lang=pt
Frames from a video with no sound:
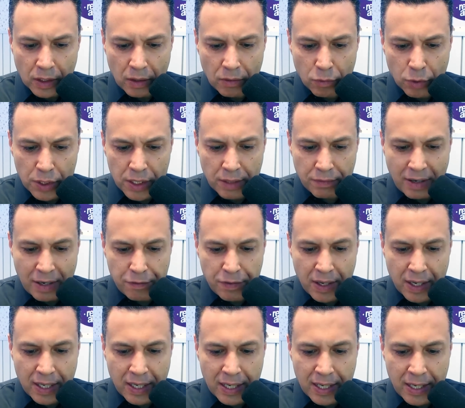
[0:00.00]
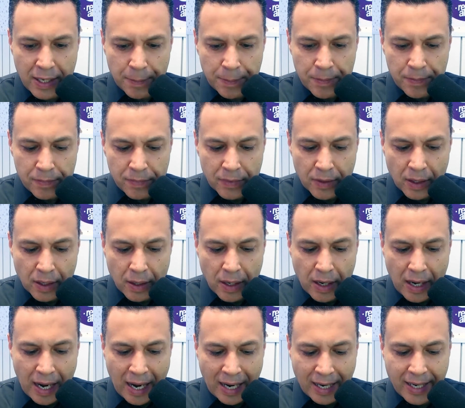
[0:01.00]
você vai ver que
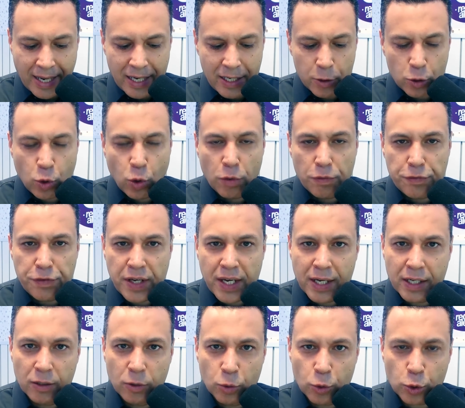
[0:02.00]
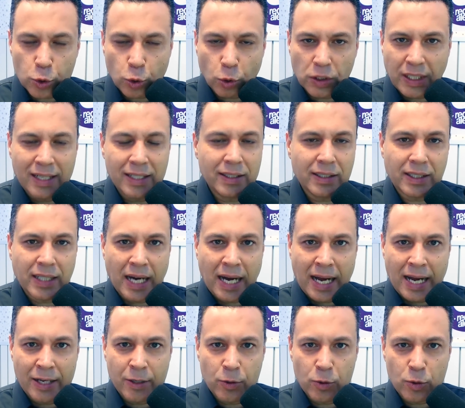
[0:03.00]
aqueles governos
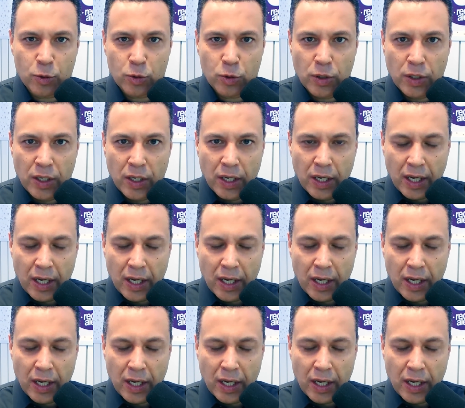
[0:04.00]
totalitários,